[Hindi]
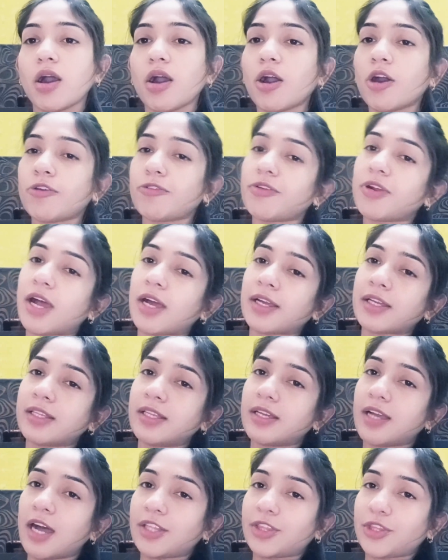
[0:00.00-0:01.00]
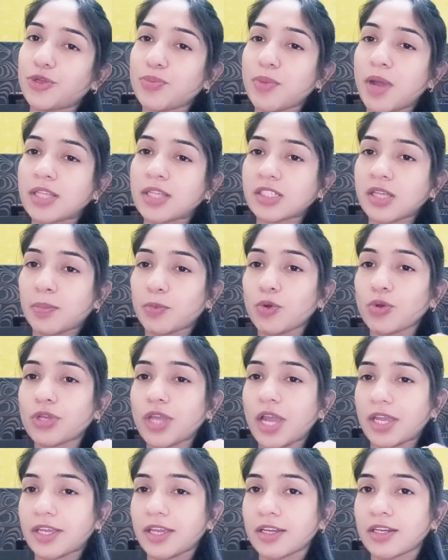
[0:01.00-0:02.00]
और फिर आगे दिखाती हूँ आज आपको
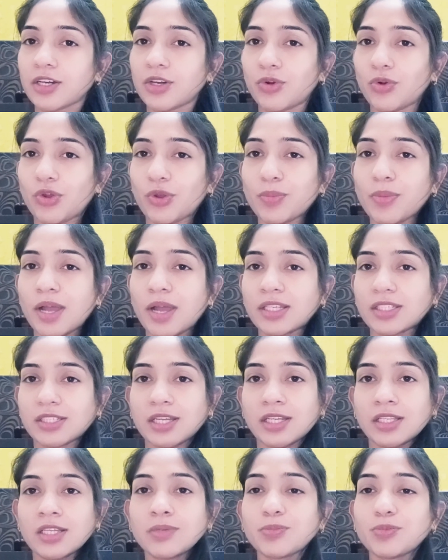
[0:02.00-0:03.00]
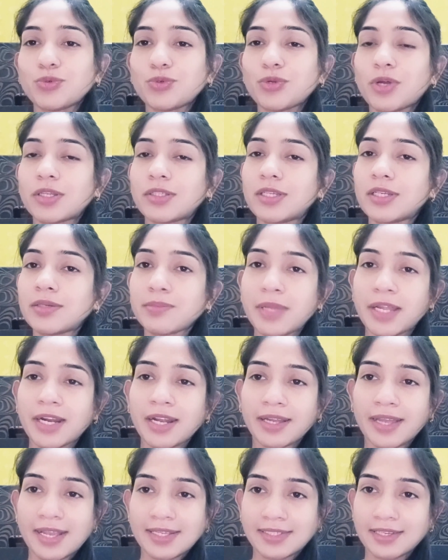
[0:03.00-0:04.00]
क्या क्या करूँगी मैं आज का दिन पूरा दिन मेरा
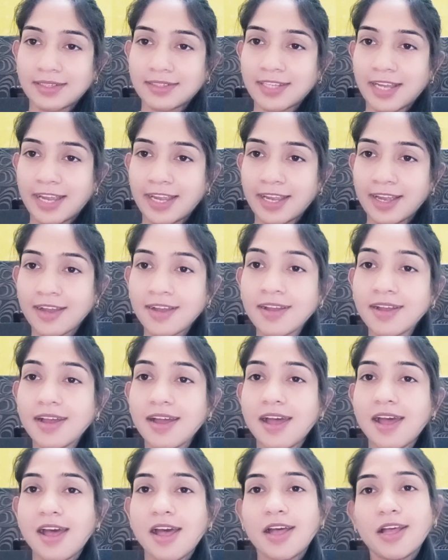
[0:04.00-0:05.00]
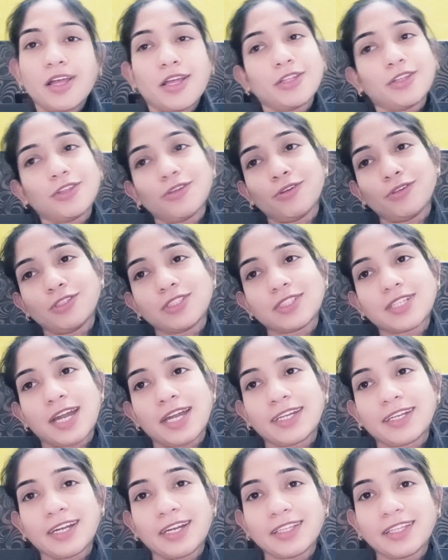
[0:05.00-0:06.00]
कैसा जाएगा तो
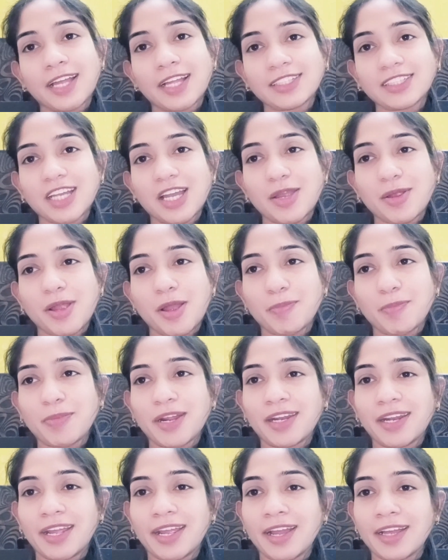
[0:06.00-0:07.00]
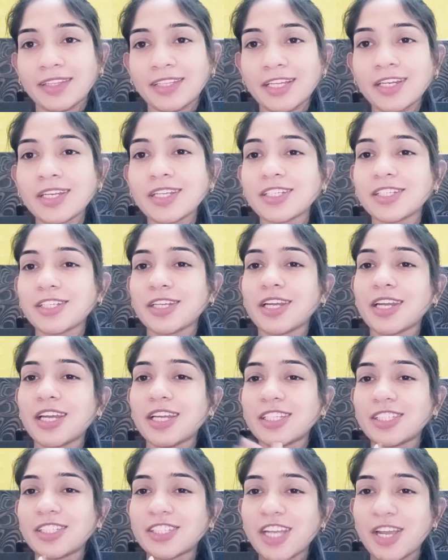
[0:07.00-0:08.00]
स्टार्ट करते हैं आज का एक अपना नया दिन
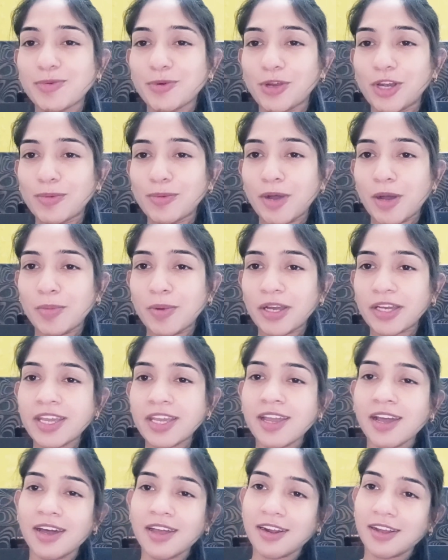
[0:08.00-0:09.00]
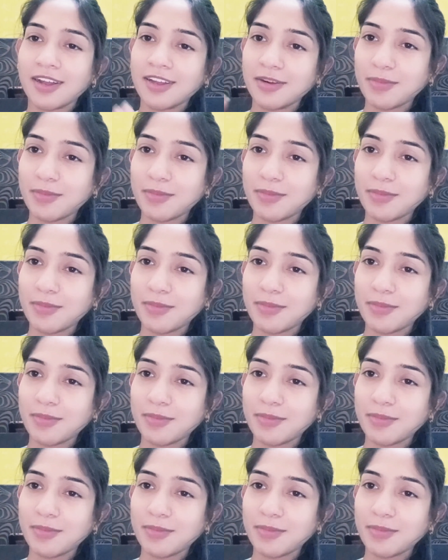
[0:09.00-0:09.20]
जय भोले बाबा की हर हर